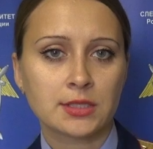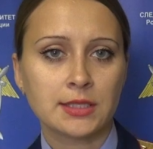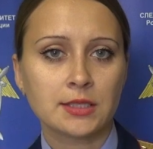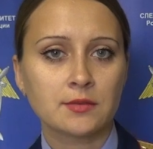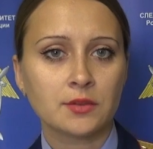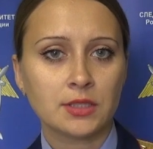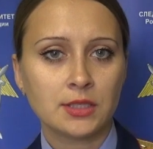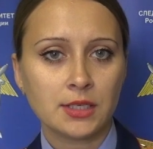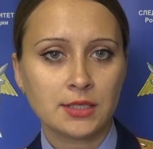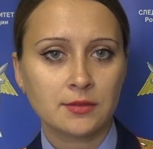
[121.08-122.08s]
следственные
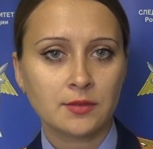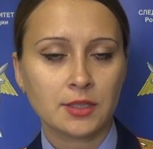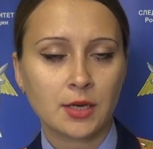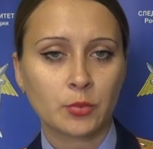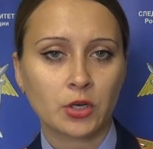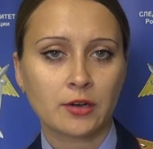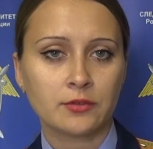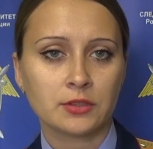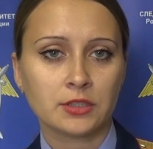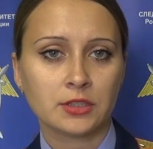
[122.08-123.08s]
действия,
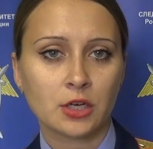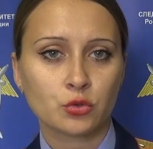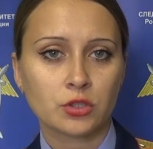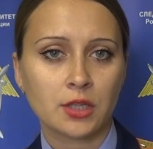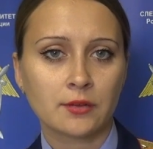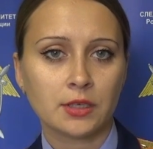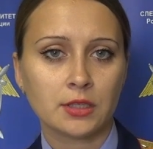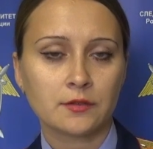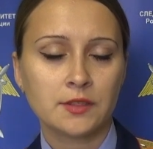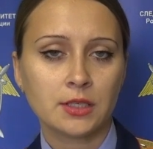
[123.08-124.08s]
направленные на
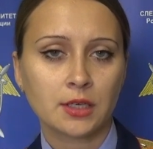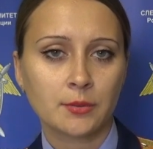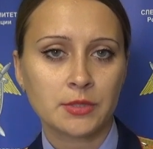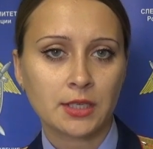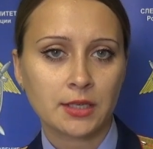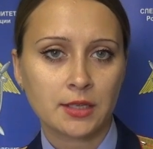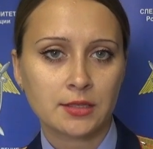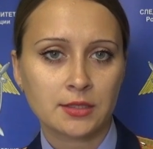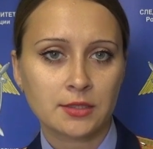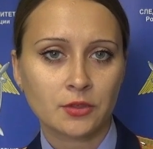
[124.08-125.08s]
установление всех
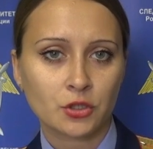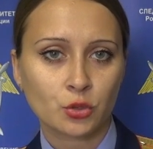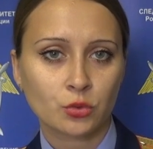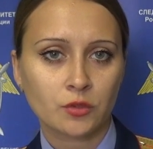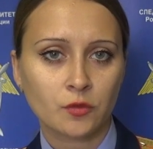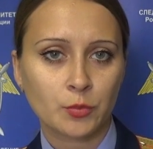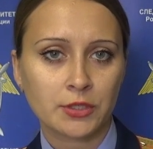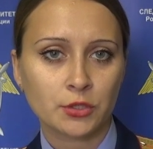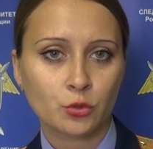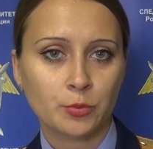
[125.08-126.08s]
обстоятельств совершенного
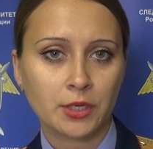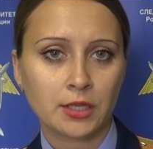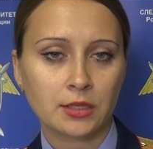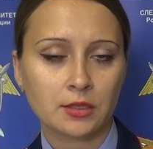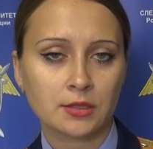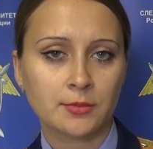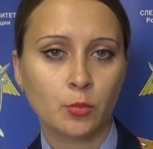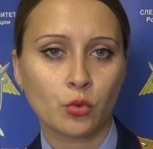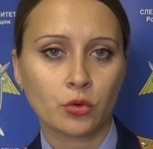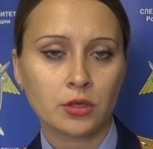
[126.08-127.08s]
преступления,
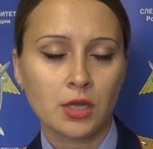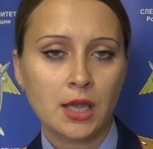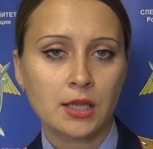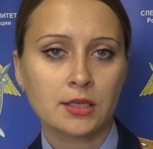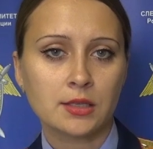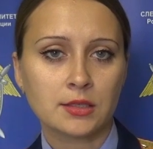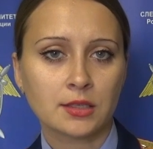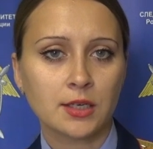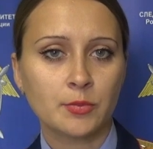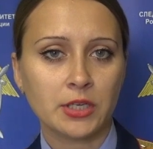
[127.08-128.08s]
сбор и
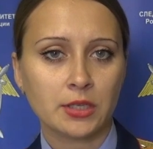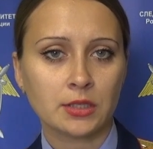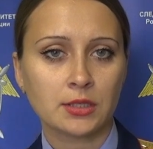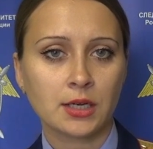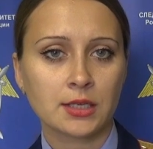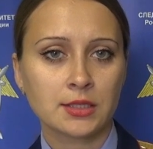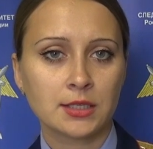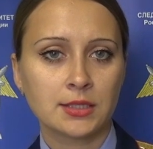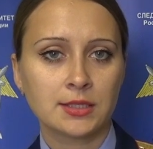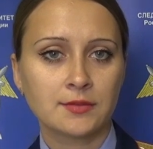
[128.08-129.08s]
закрепление
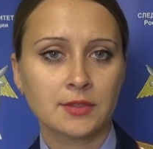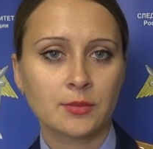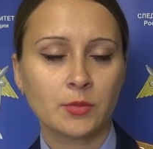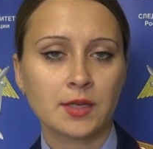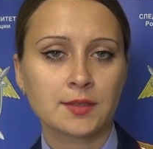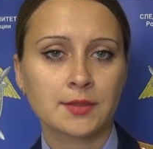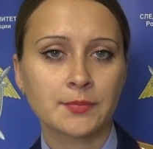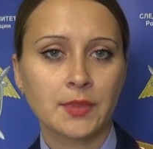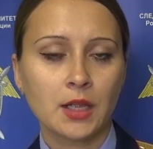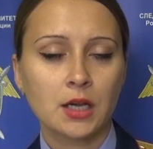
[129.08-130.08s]
доказательственной
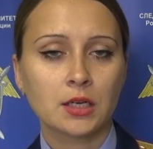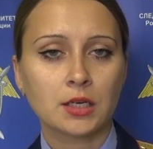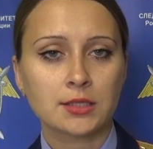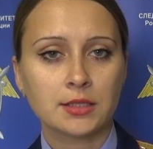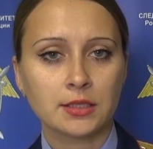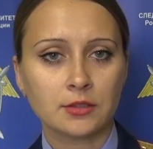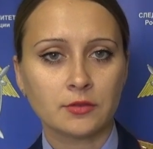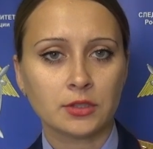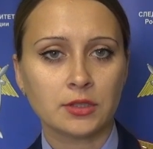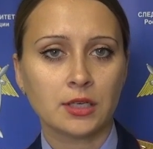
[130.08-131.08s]
базы.
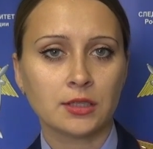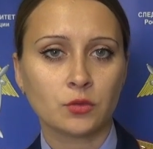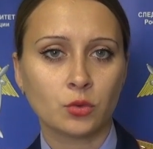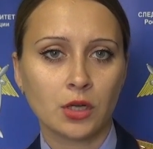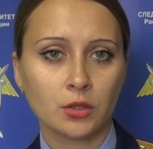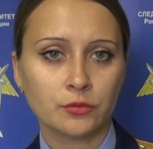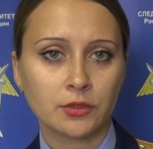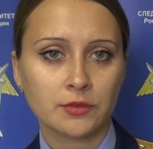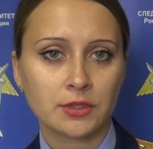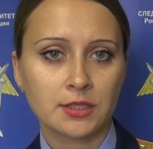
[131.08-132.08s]
Расследование данного
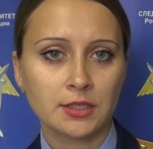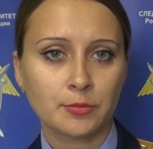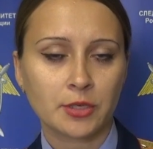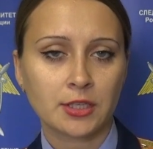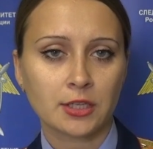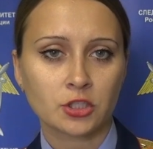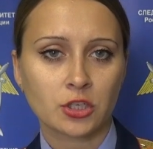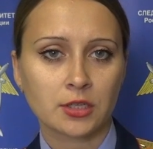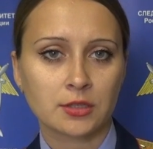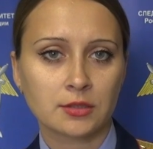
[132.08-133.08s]
уголовного дела
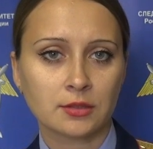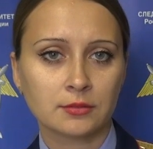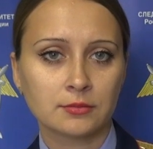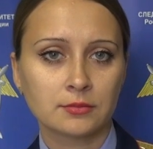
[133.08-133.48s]
продолжается.